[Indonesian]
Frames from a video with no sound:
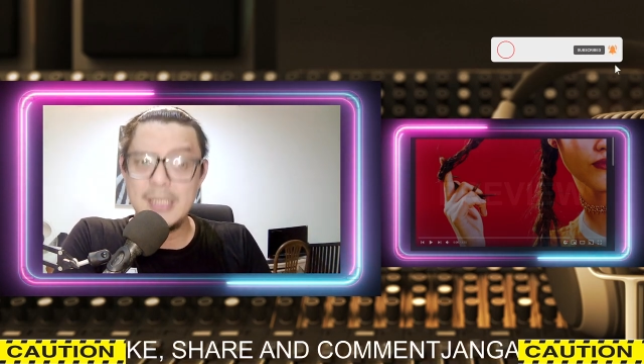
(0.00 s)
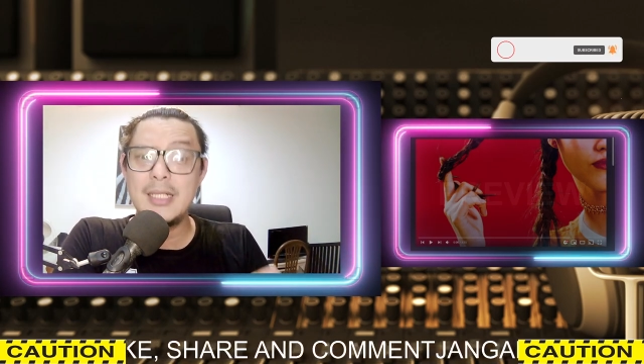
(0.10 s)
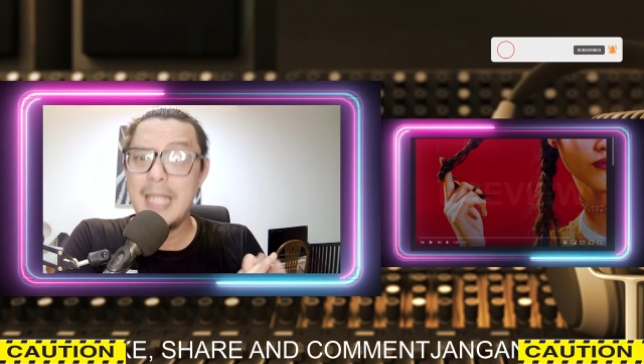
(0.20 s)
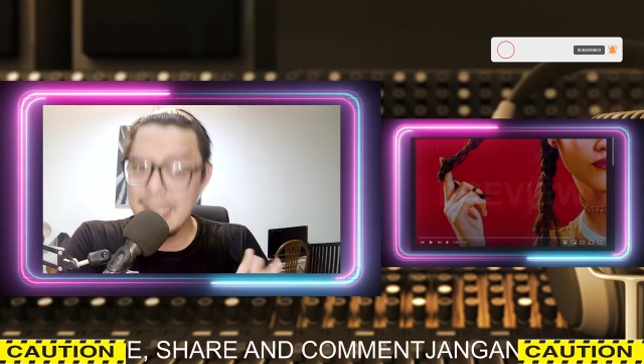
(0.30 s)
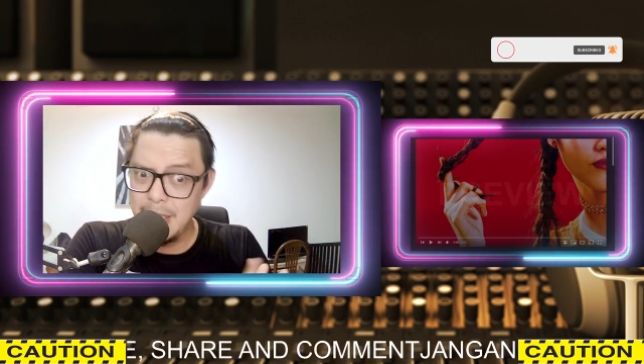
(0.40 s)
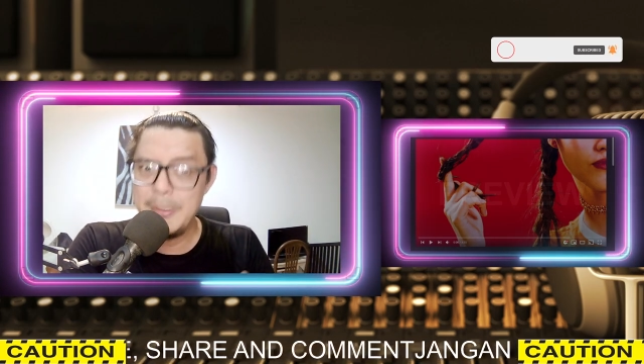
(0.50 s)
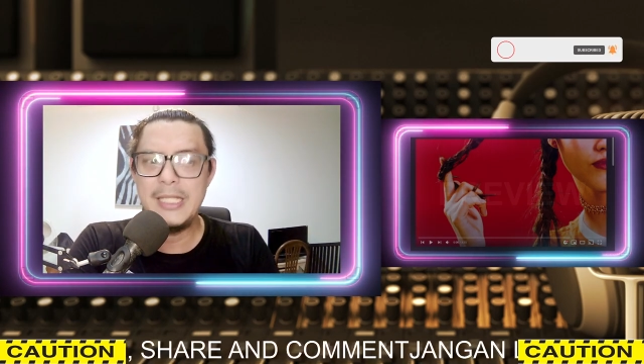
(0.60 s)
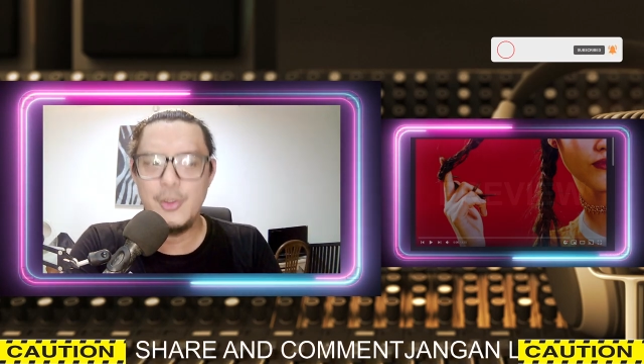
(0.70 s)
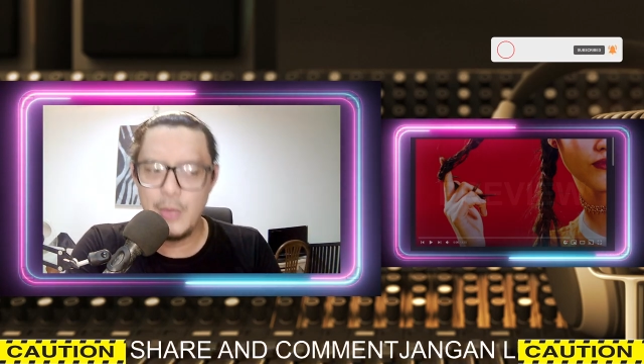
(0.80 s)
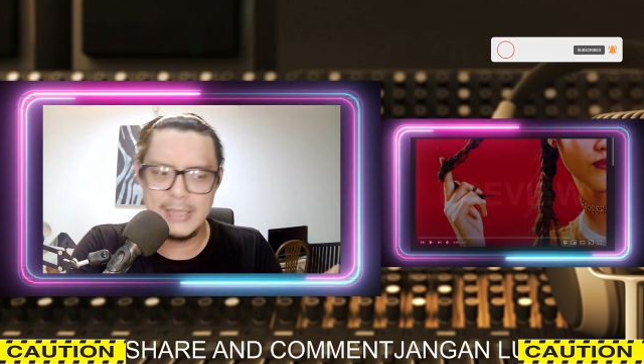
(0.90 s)
Ternyata
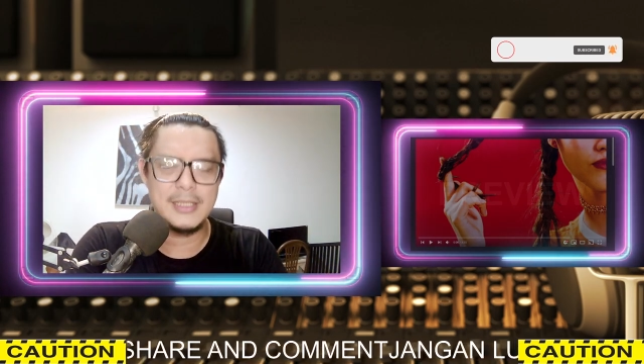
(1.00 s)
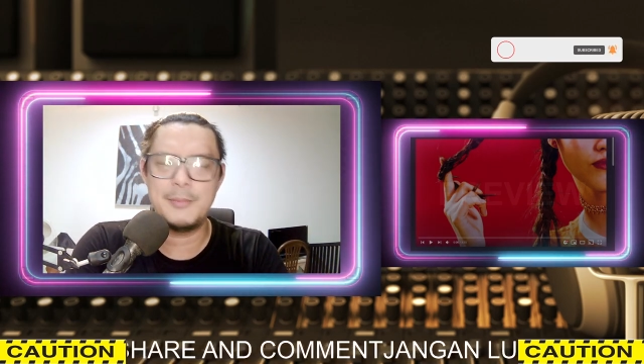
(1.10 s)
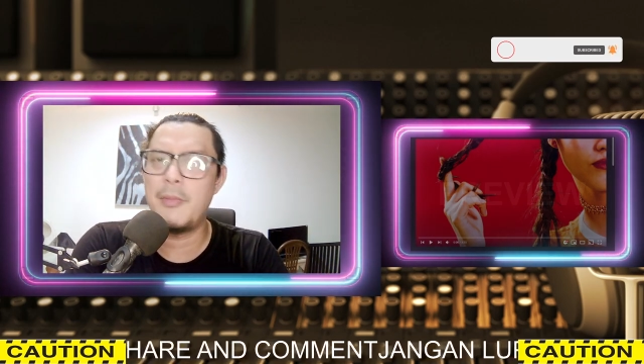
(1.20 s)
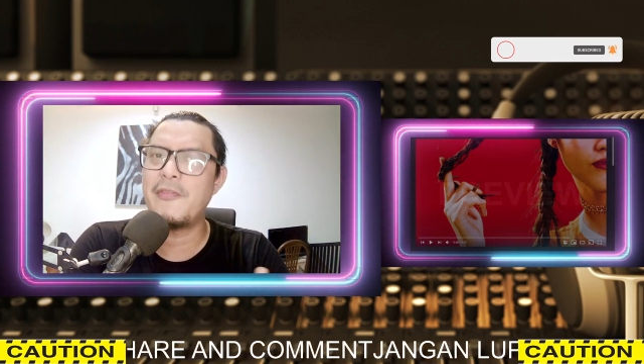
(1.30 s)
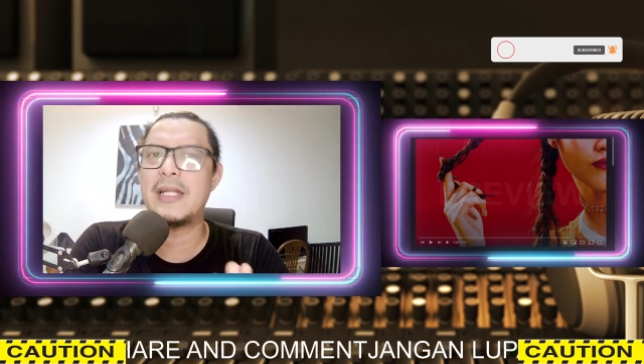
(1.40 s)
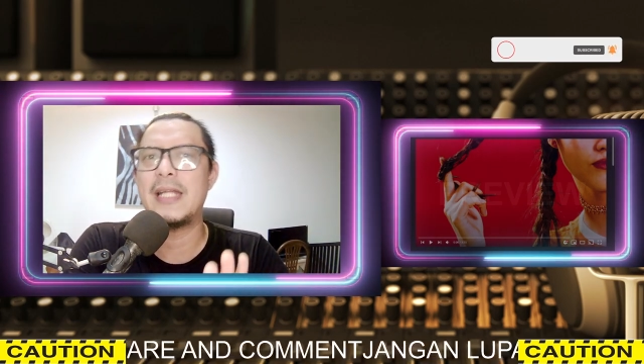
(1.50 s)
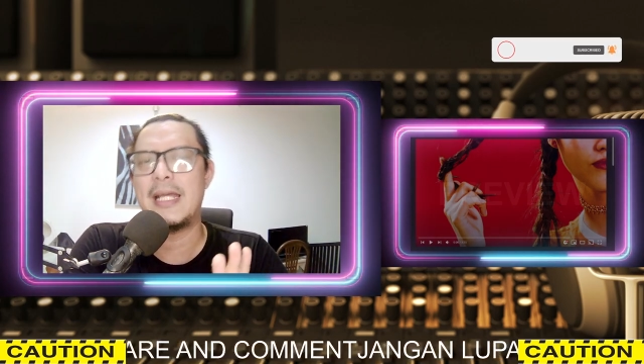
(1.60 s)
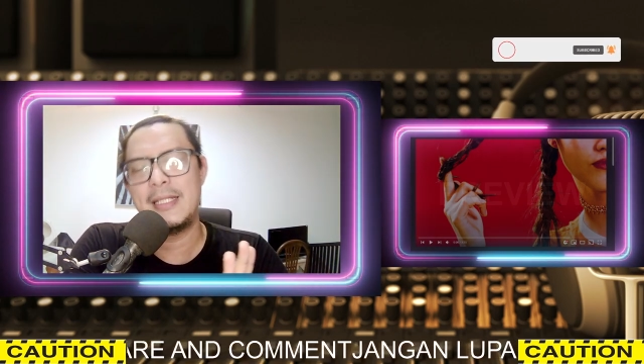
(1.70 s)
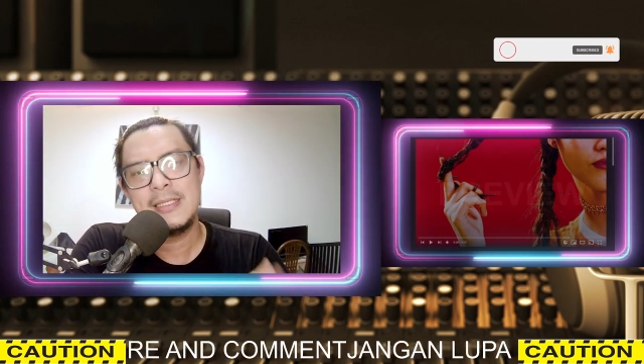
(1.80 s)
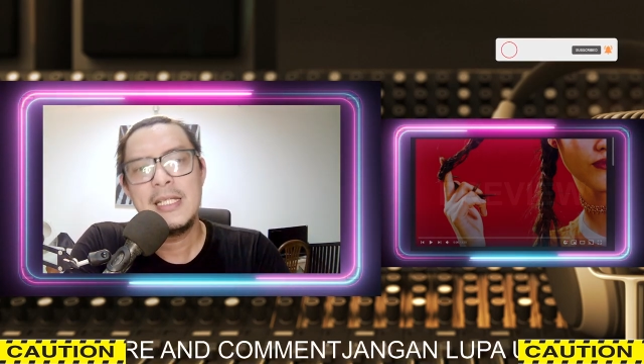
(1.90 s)
begitu guys ya. Maafkan guys.